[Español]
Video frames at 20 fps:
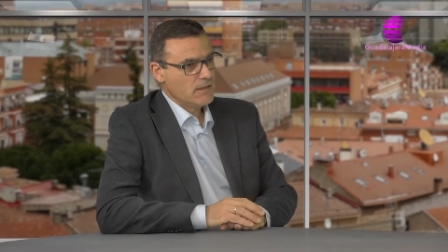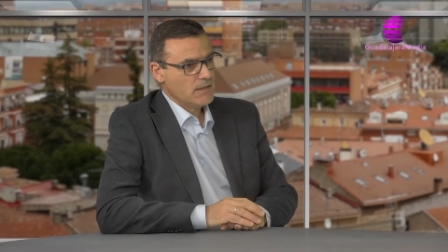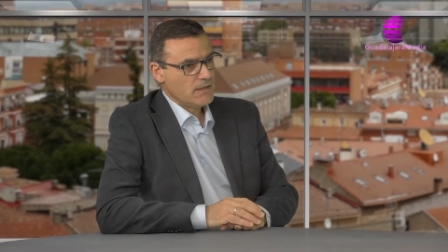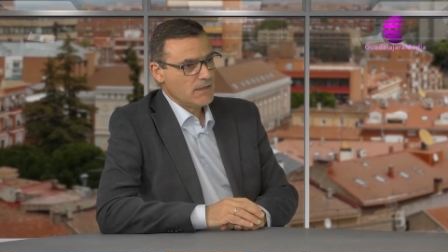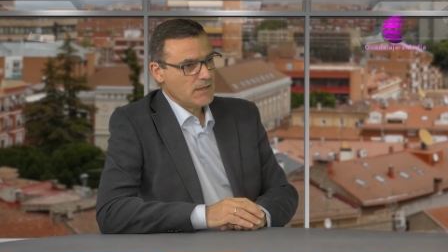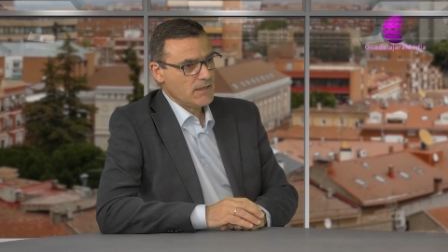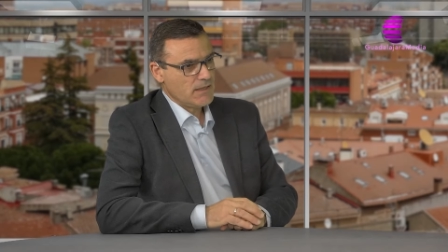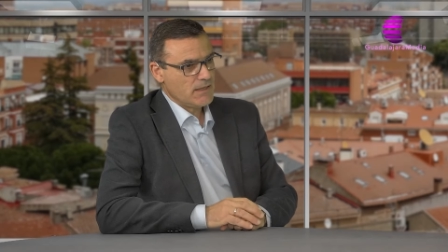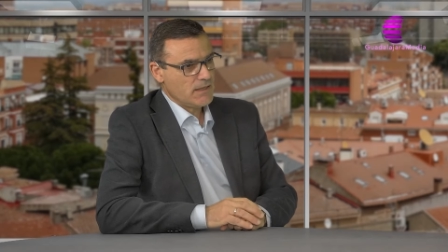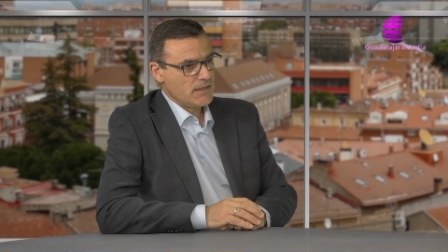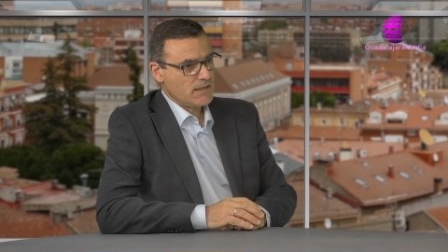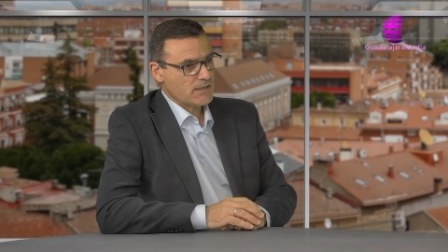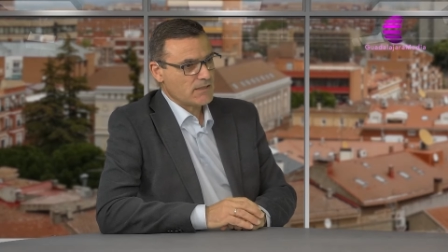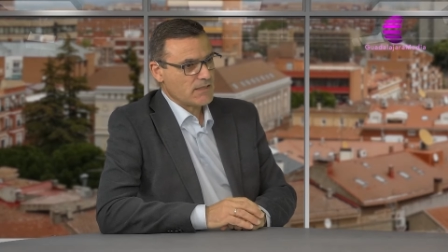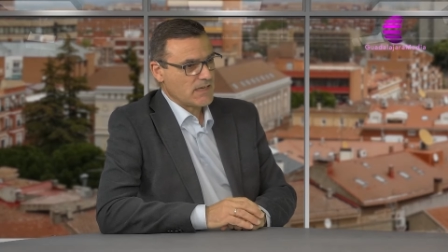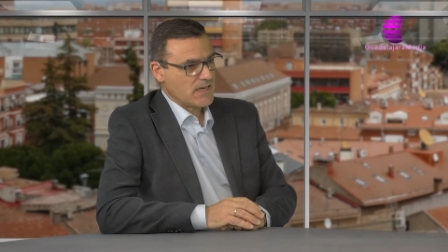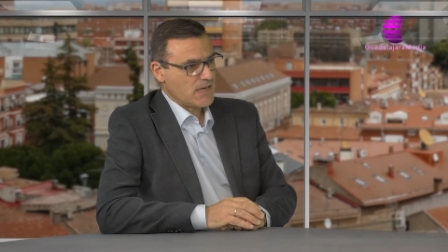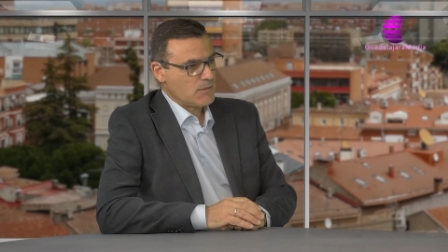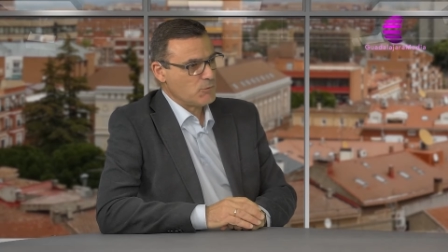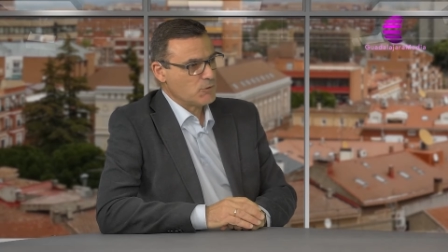Eh,
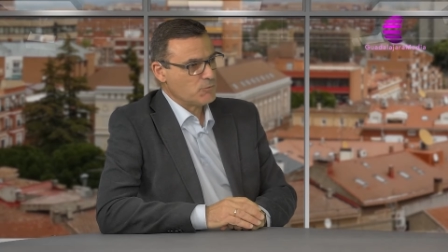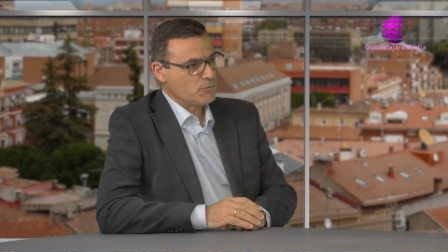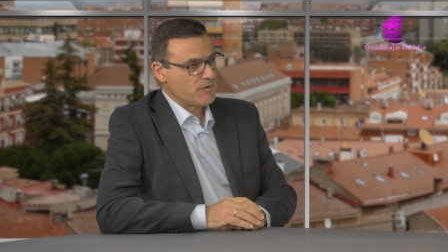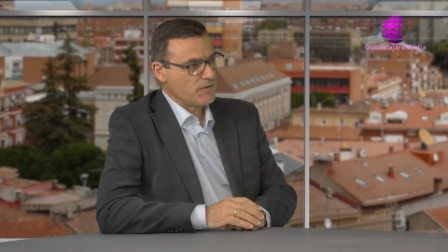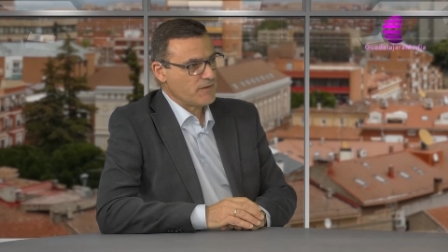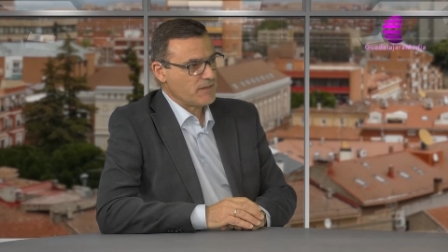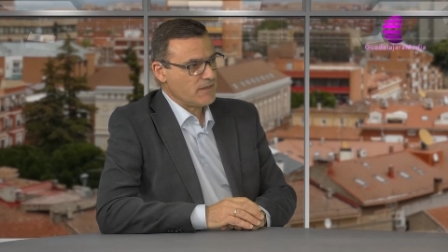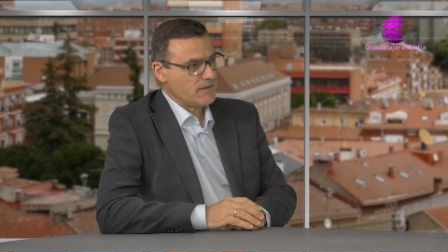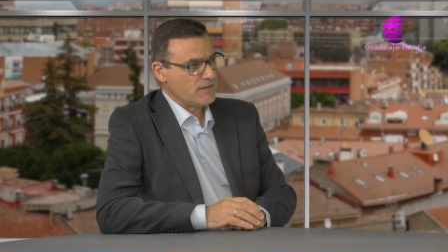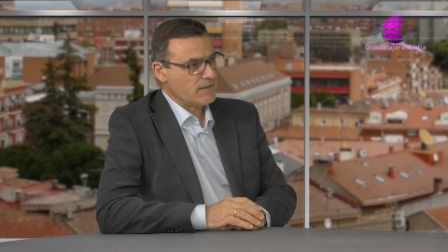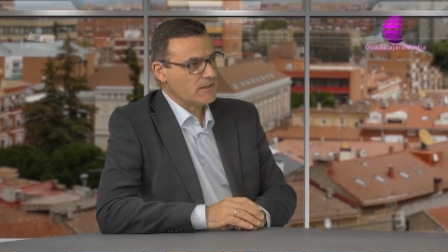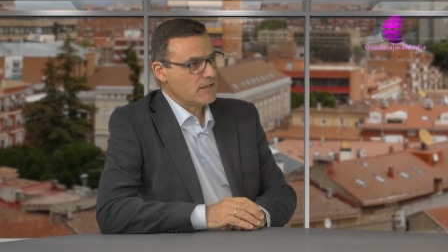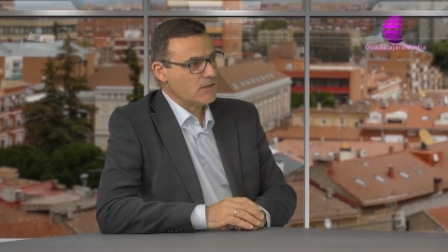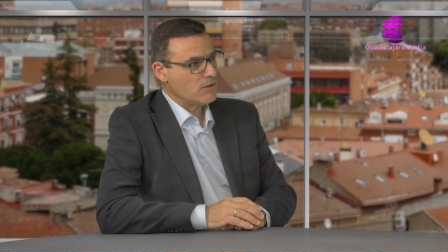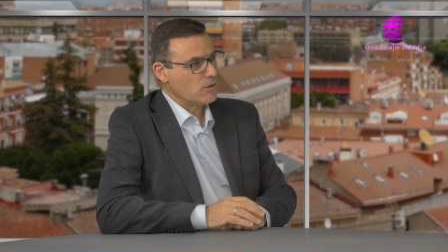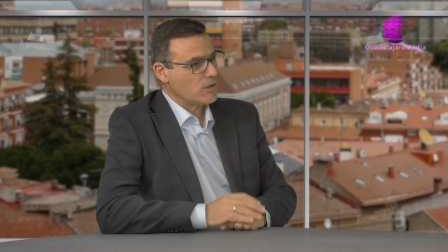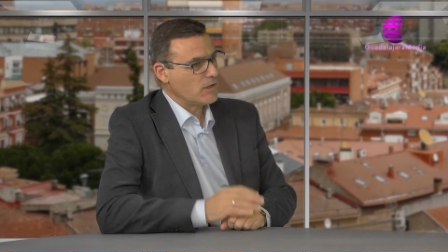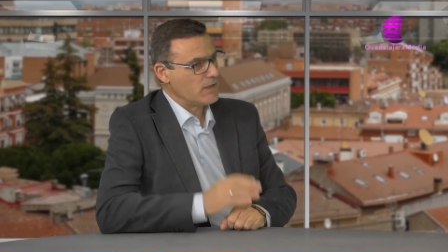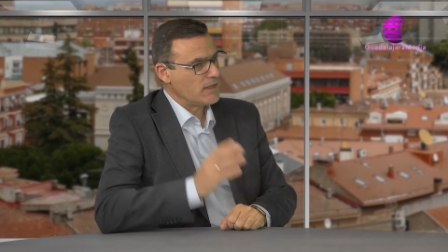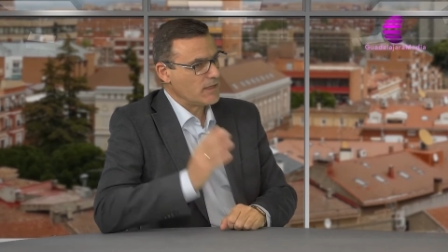sacamos perfectamente
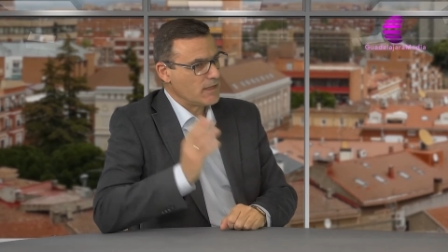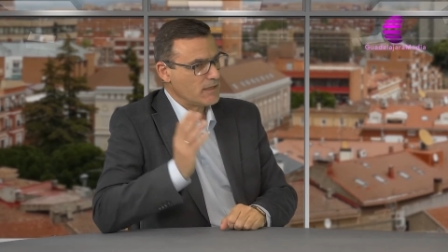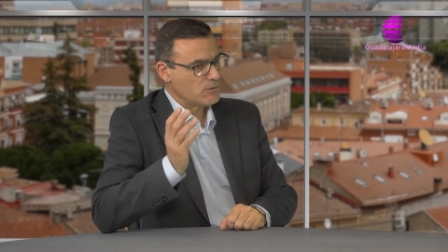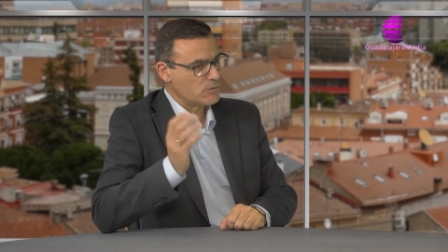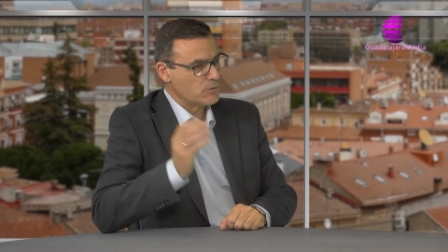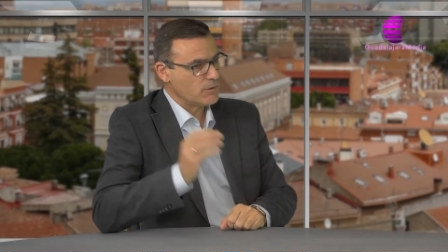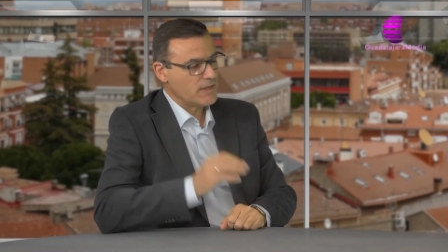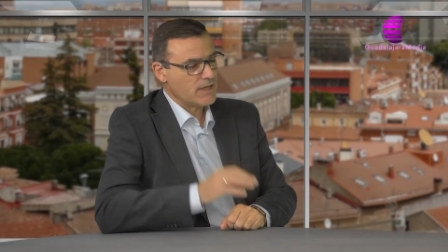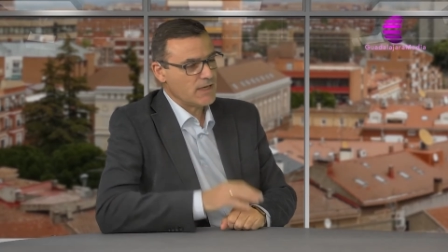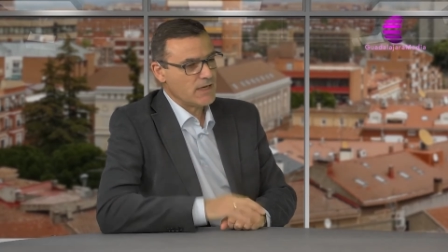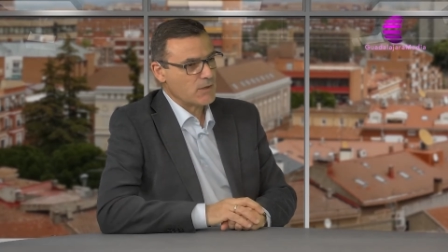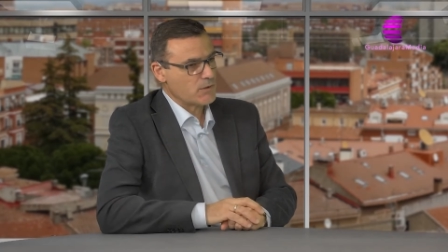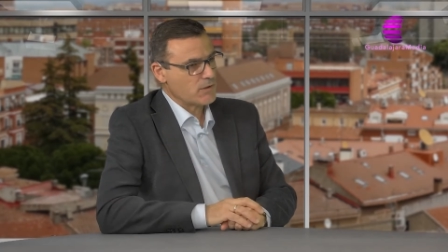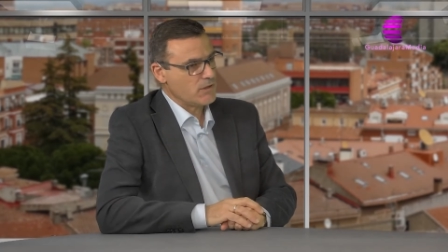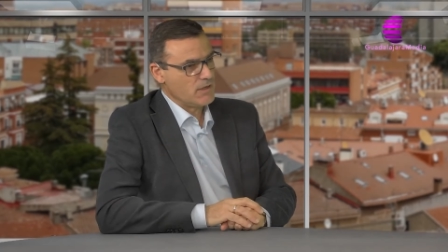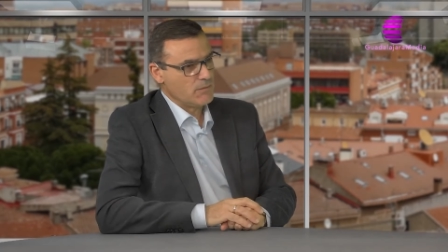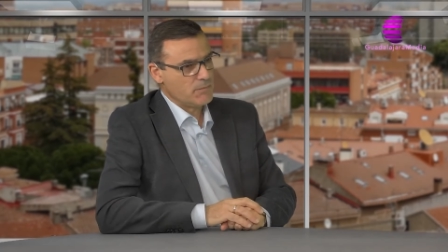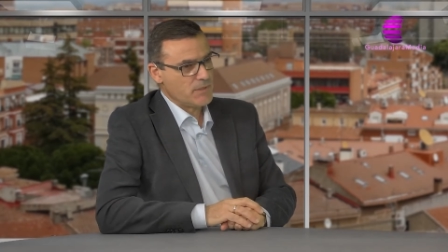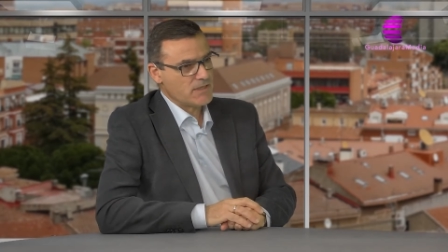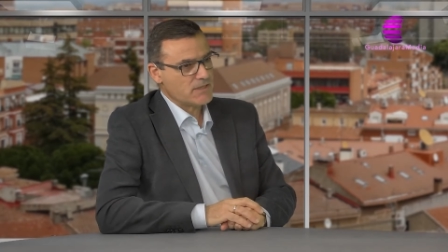lo que dije en su día en la
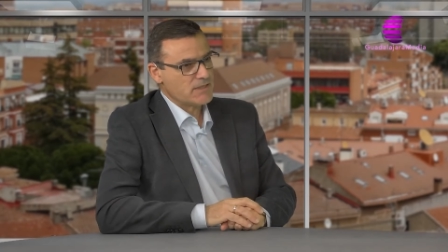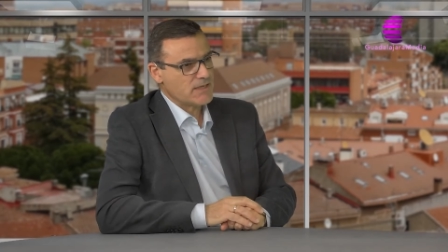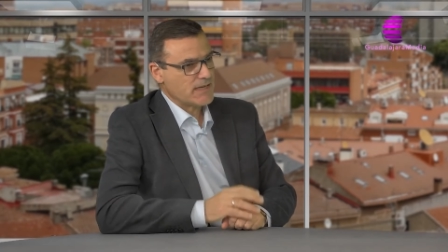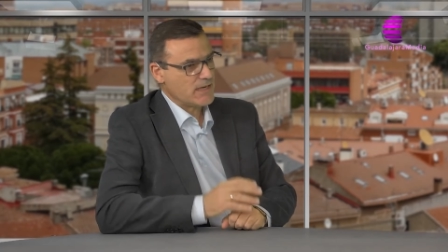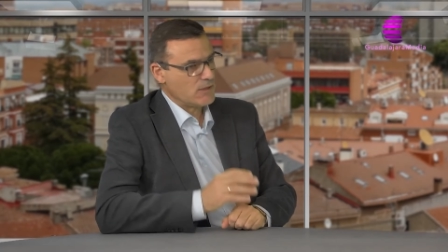rueda de prensa,